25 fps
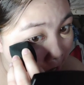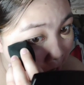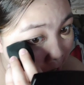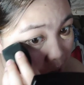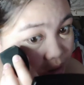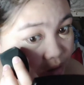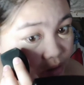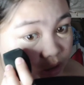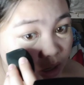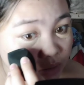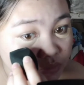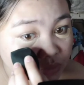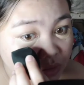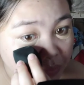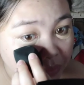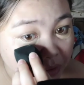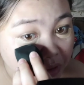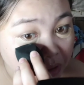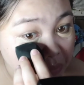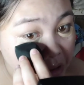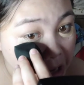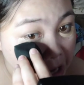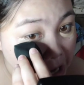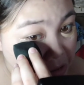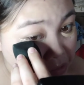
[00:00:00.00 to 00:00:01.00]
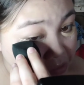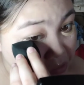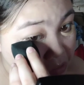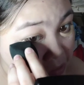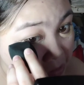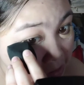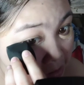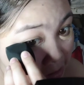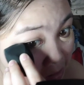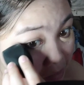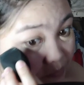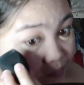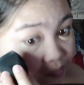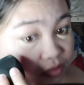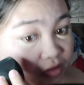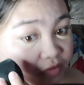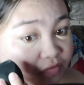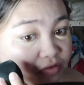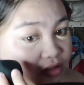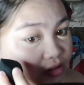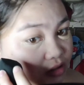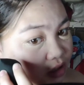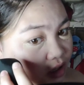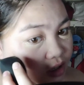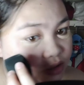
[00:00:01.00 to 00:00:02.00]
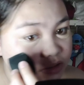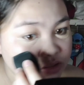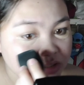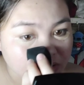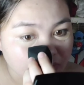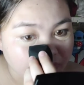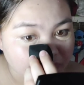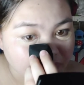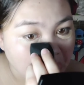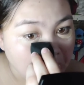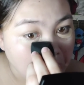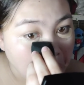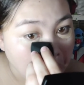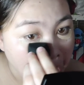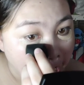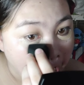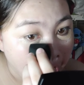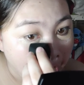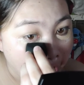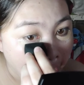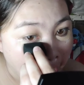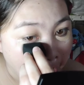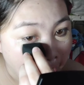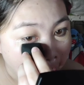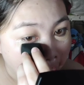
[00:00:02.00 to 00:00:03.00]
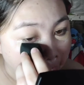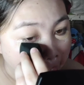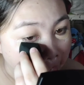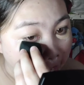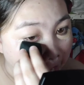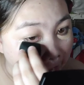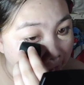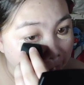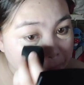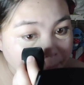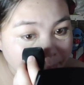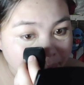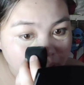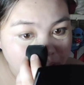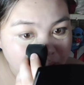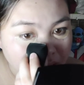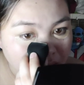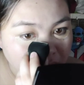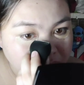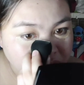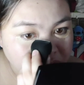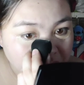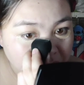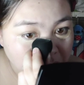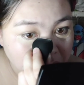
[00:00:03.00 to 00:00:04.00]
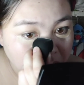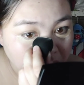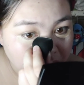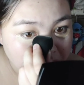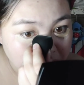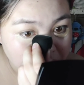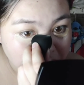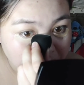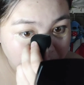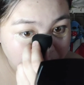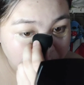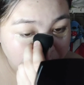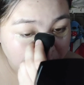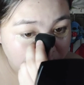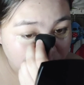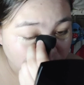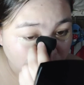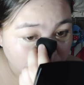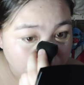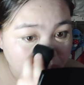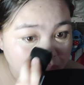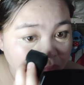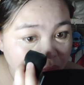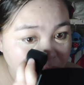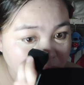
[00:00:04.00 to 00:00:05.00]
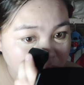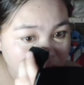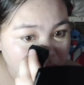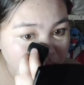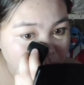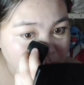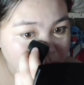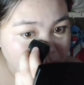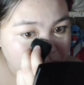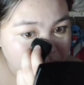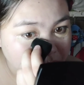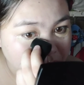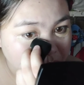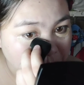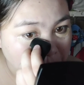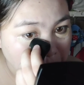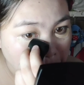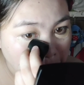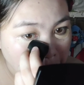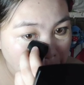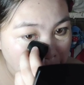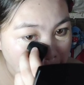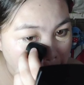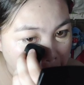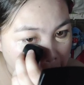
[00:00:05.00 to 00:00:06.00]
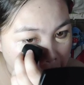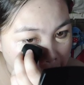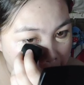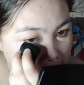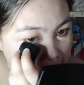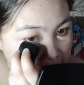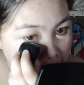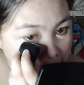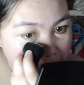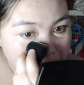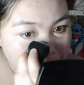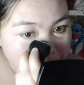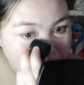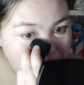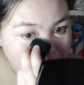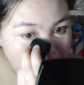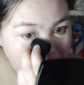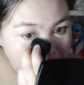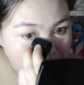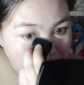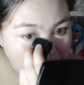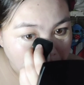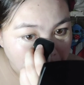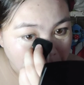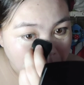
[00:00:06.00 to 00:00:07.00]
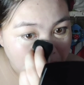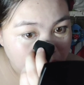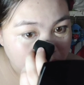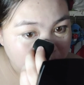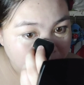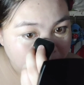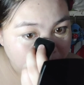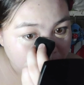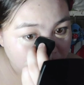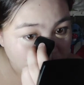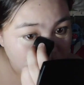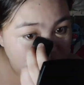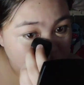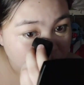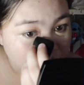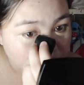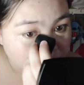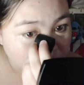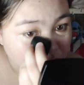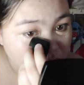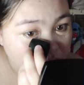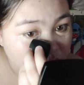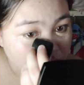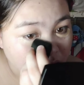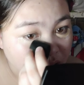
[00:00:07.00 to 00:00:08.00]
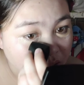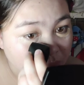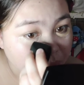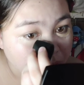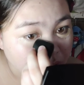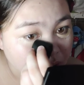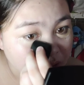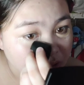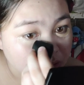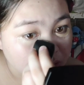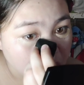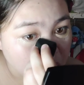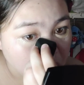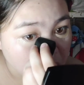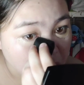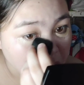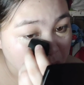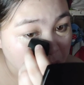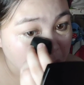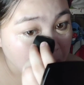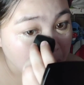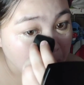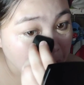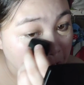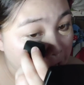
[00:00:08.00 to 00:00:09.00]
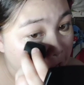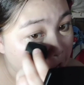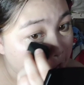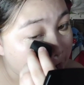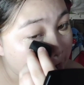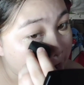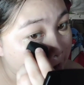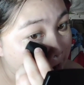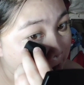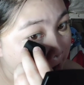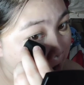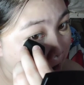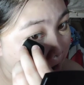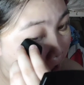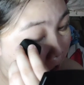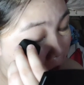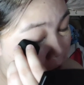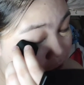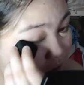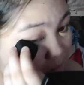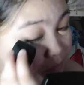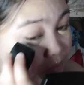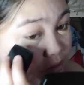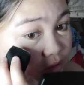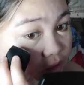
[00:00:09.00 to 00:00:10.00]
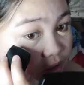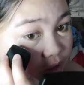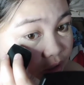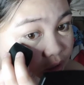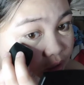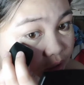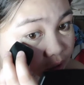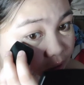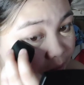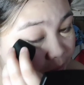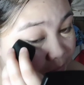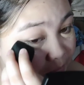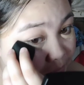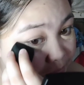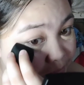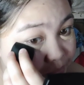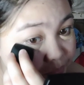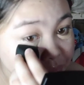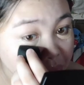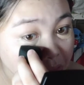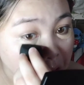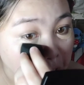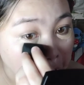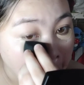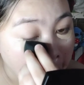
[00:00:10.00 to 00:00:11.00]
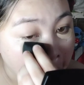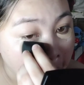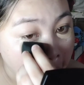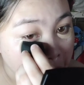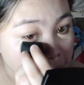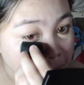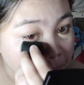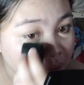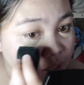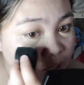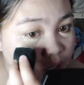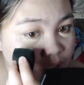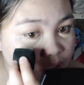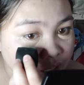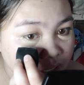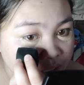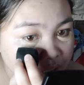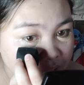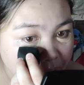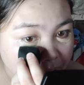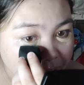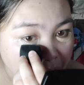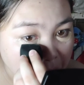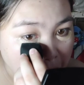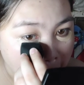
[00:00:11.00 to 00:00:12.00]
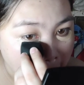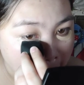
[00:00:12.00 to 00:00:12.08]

Ang dami palang mga ano, different kinds of makeups. Anong layering pala itong pang-makeup. Oh my God! Ang ganda panoodin, pero ang hirap pala nito. Dapat talaga pag-aralan.